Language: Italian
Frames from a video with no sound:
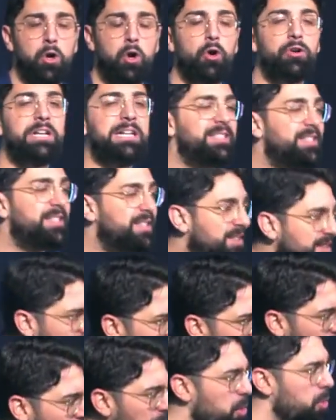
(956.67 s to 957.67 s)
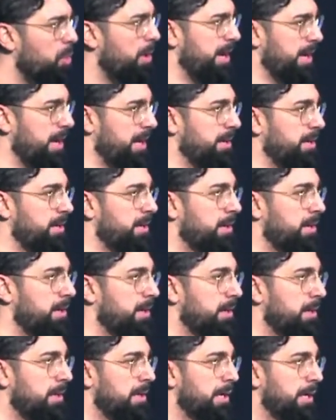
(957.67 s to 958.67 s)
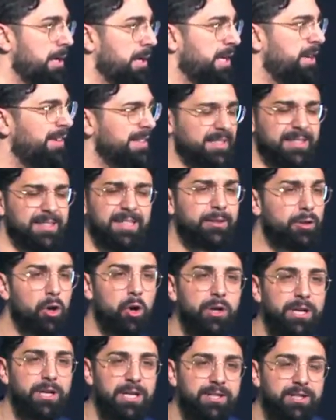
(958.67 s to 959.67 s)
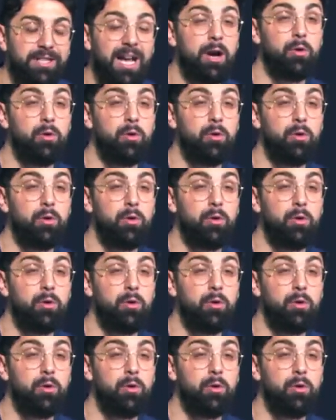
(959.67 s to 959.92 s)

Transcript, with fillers: il sangue. Rivestito con il sangue